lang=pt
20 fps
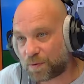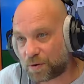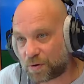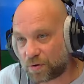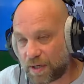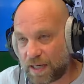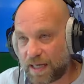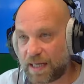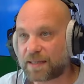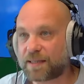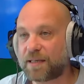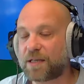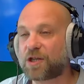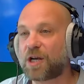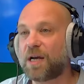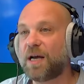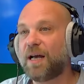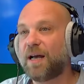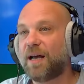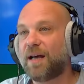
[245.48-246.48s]
portuguesas,
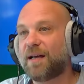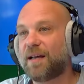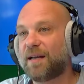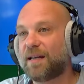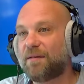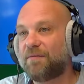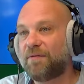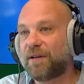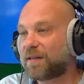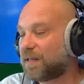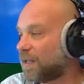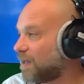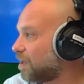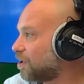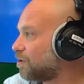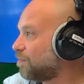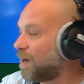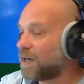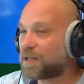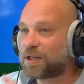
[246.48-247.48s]
uh, inventando
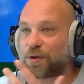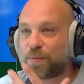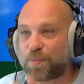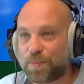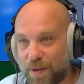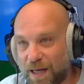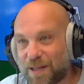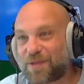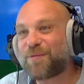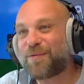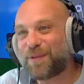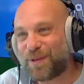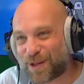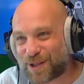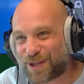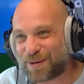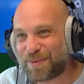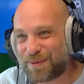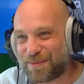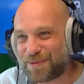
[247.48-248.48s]
as marchas populares, enfim, nós
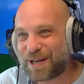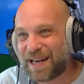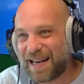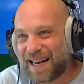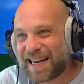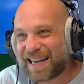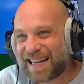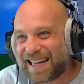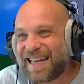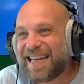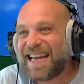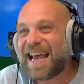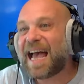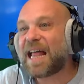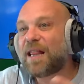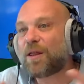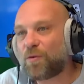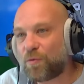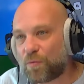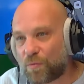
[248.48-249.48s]
sabemos, claro,
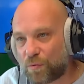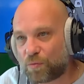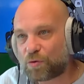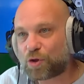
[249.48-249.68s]
criando claro.